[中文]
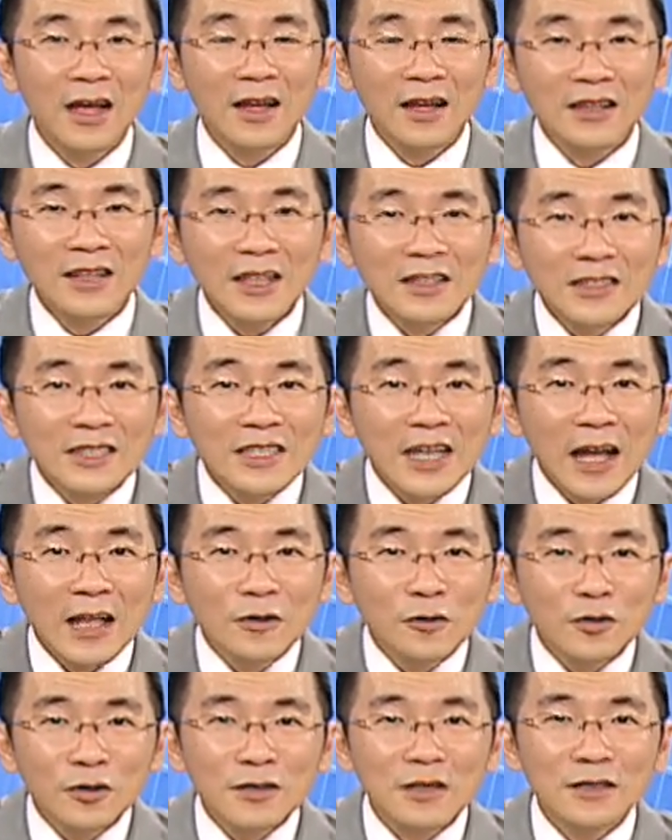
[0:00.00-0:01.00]
那既然
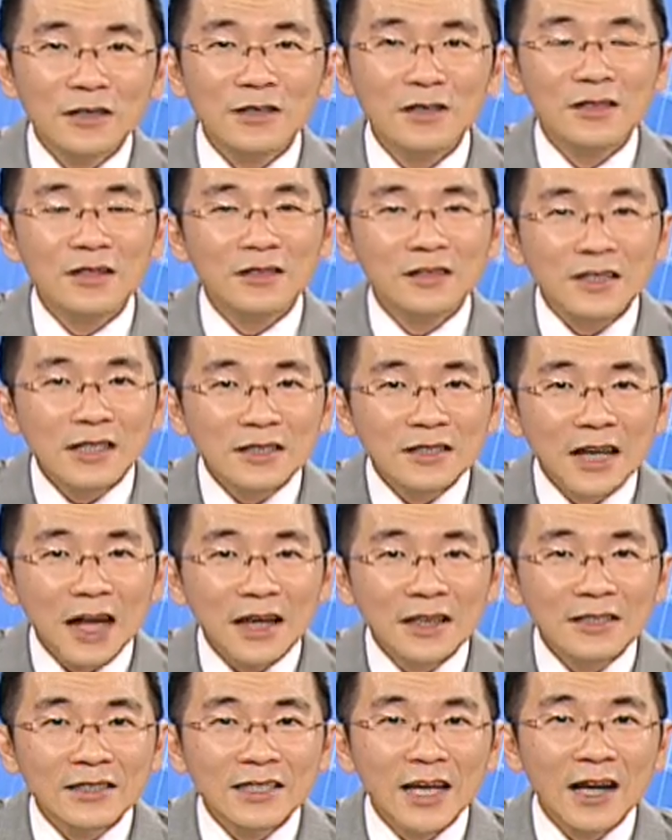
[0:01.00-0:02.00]
如此，接下来
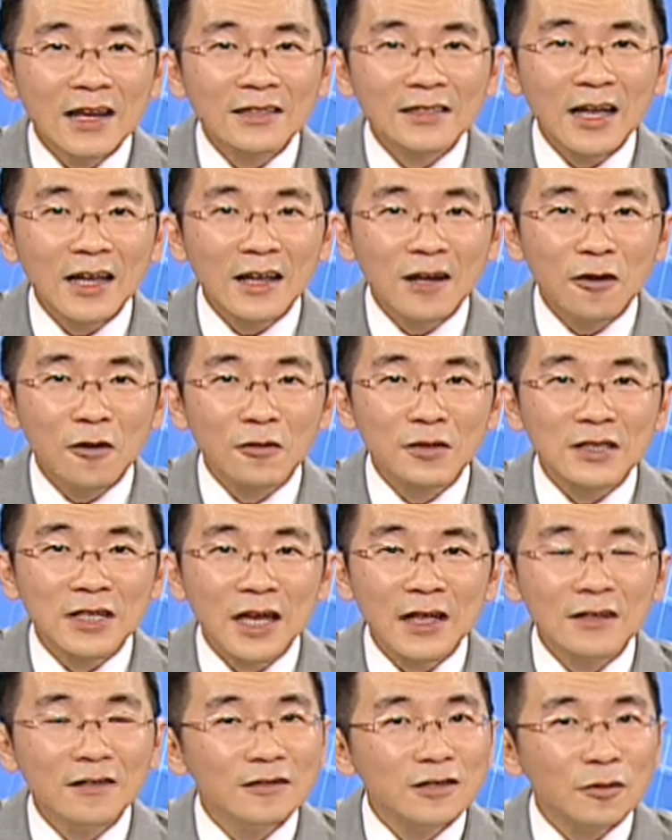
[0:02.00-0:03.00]
向下的空
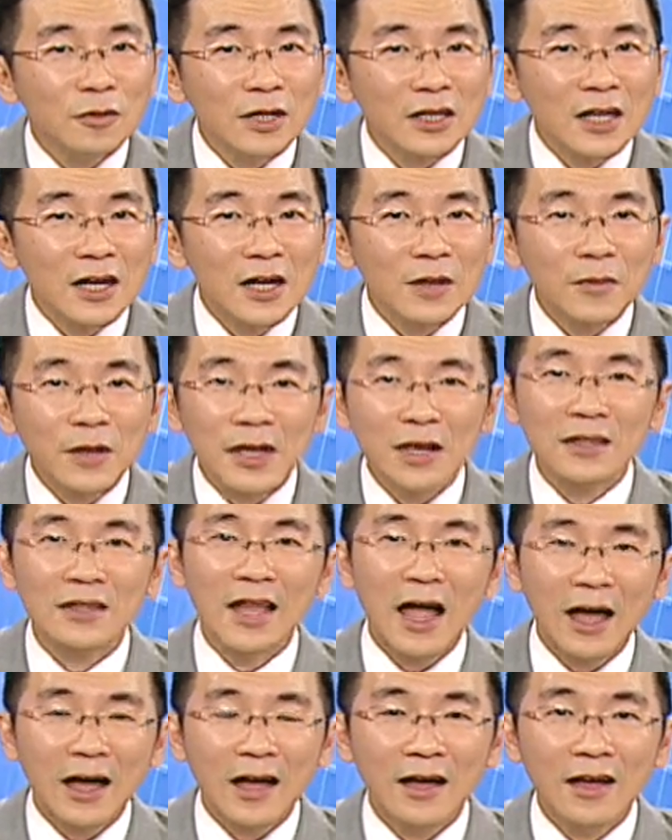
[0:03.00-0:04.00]
间就会特别的
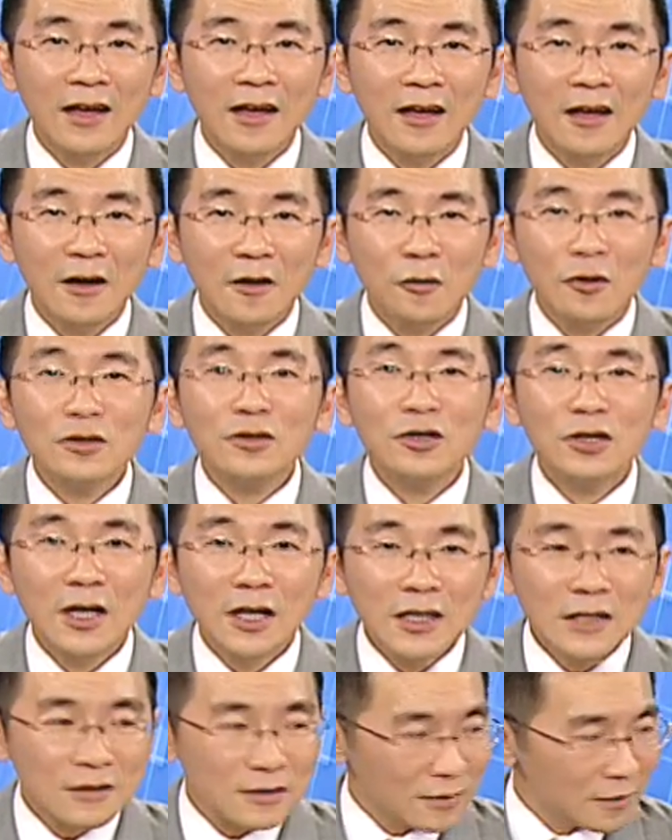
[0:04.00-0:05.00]
大。我举个
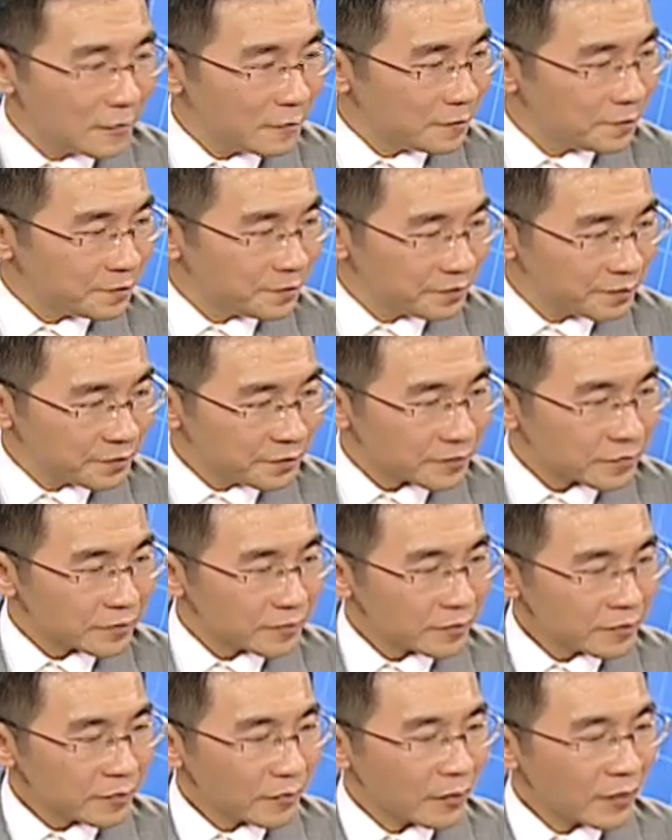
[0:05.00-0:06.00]
例子，
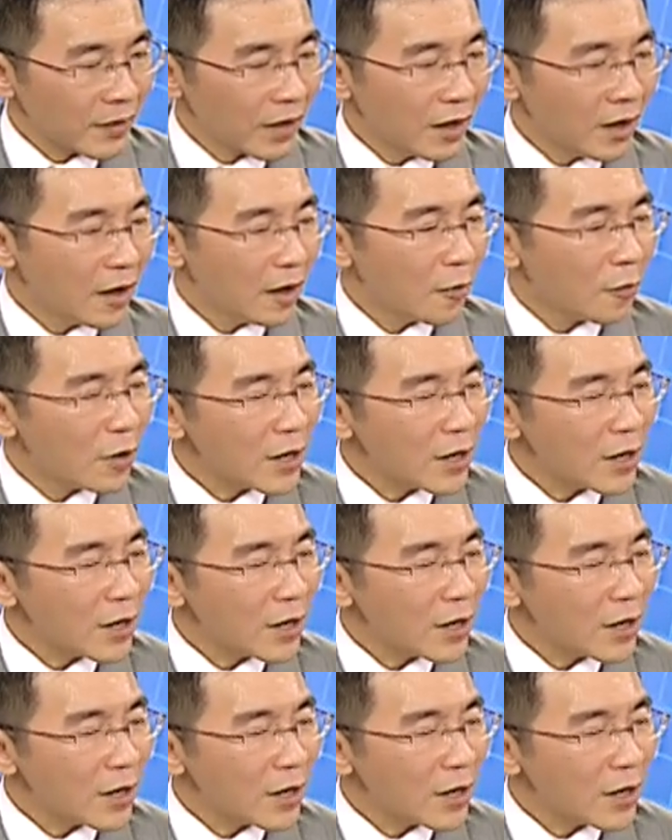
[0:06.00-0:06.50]
我